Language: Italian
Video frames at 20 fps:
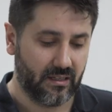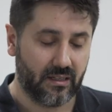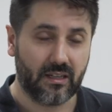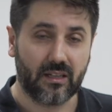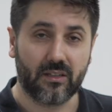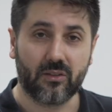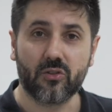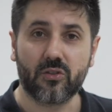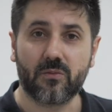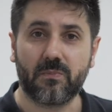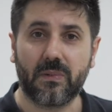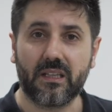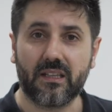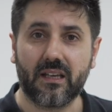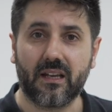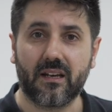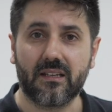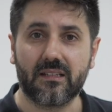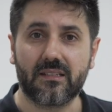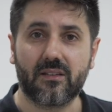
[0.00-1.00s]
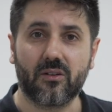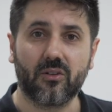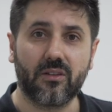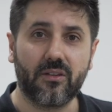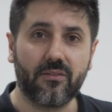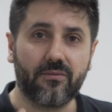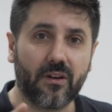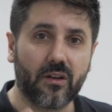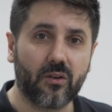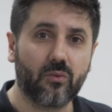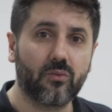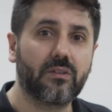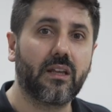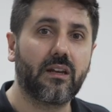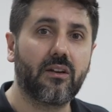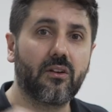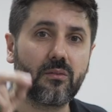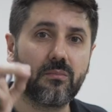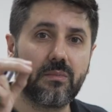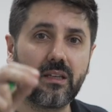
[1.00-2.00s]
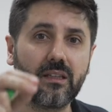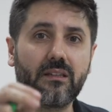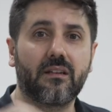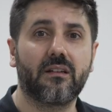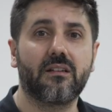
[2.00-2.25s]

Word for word: che tu spendi all'estero ti fanno ulteriormente